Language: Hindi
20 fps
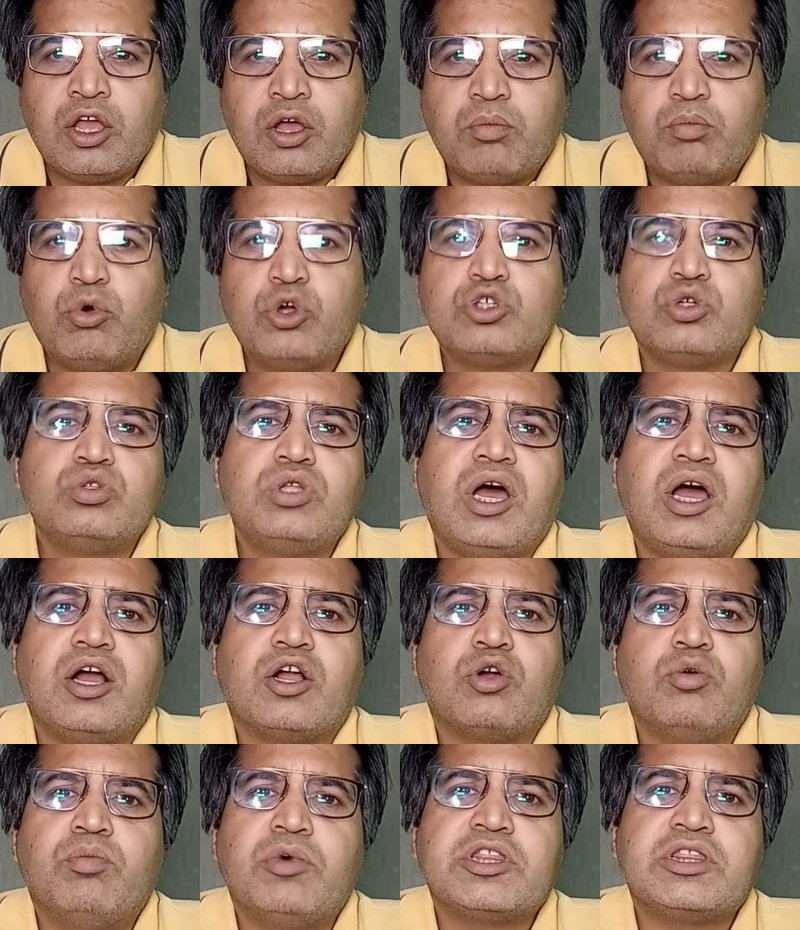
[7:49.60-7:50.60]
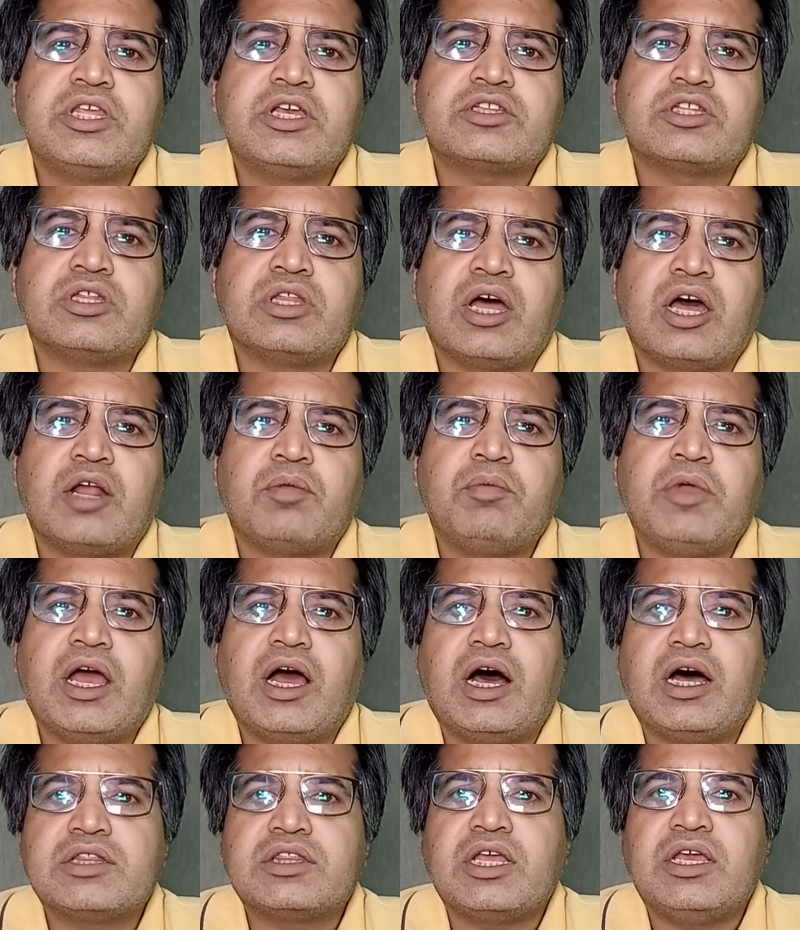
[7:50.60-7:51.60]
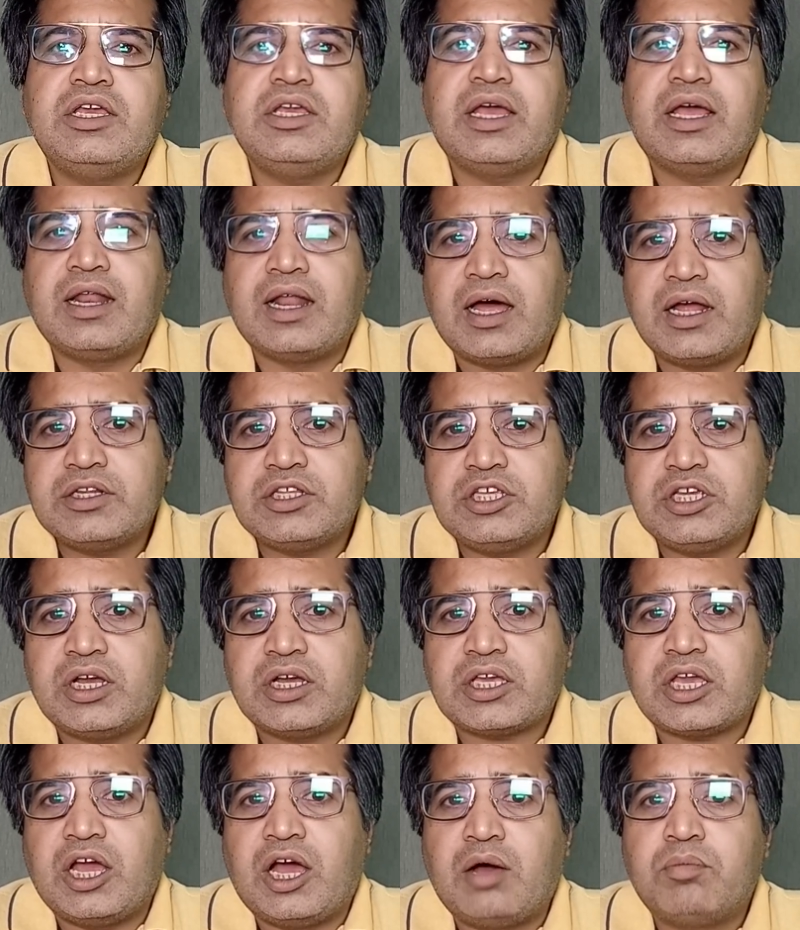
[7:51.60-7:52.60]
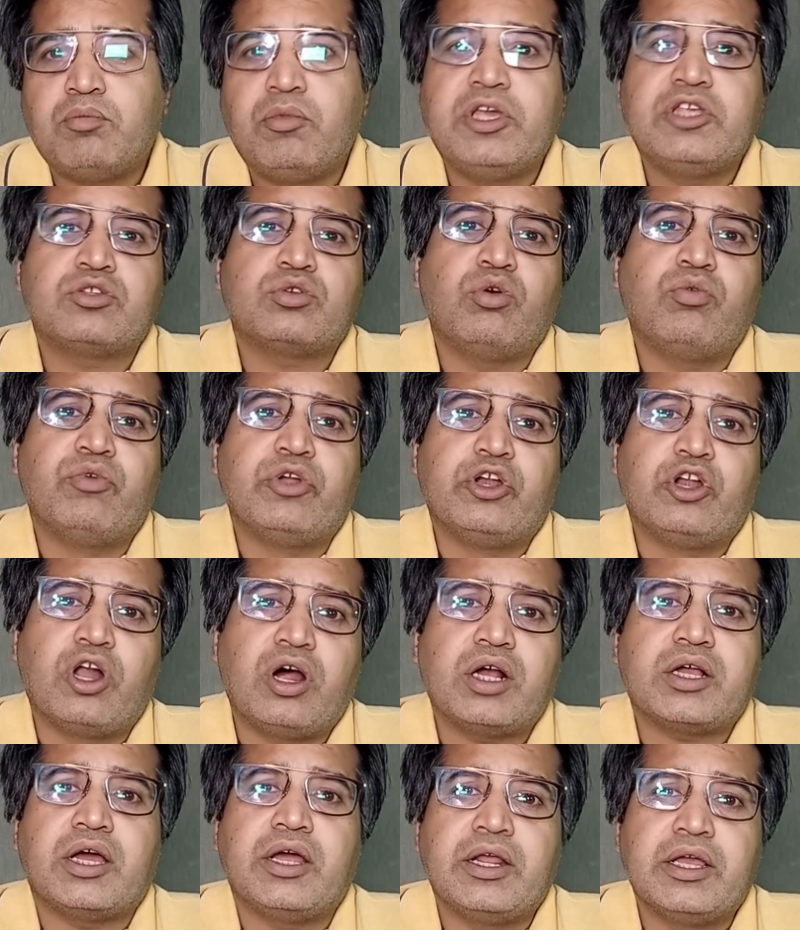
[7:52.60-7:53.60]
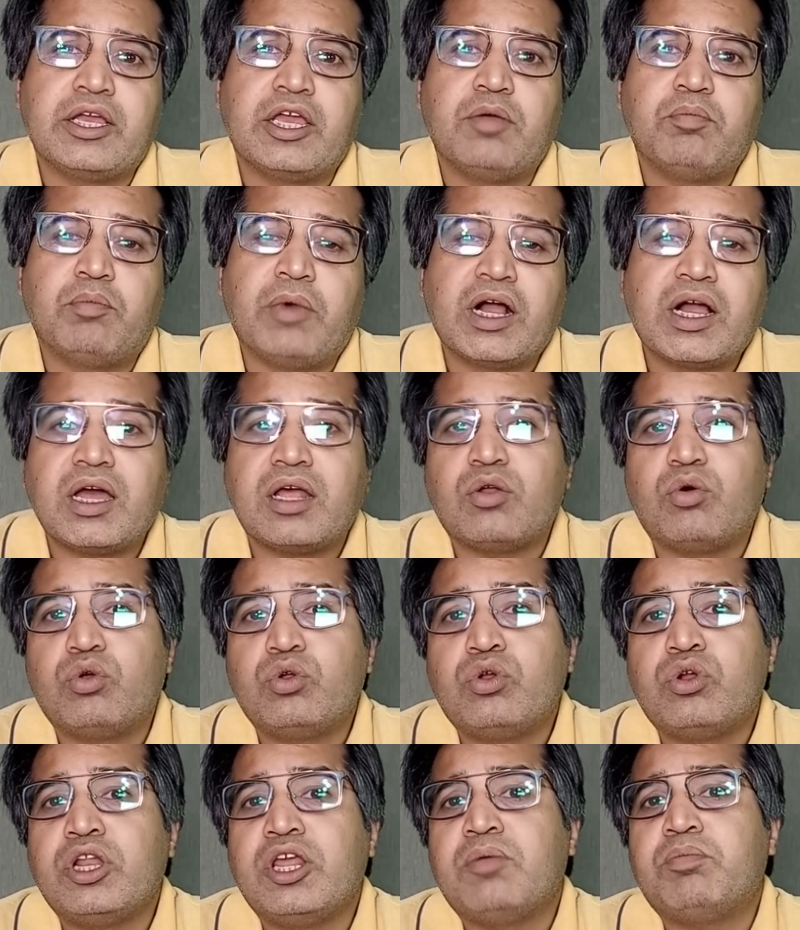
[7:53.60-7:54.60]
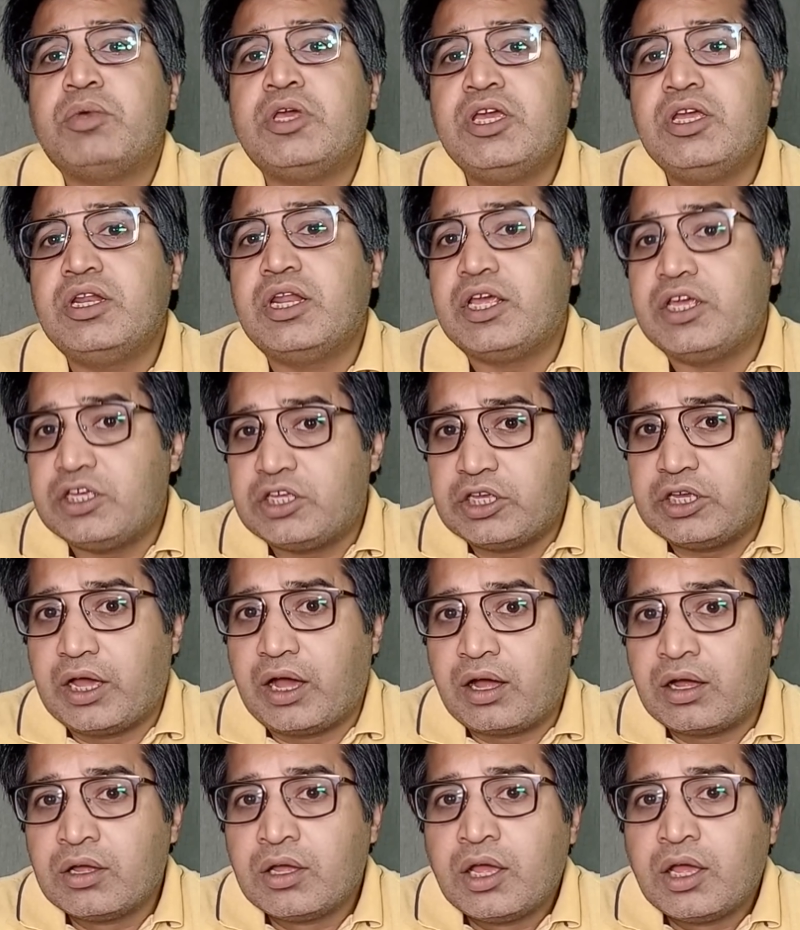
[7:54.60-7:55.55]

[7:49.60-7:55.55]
मौजूदा हुकूमत ने इकतदार में आते ही ऐलान किया कि हम इसको विड्रा करेंगे मगर उन्होंने भी नहीं किया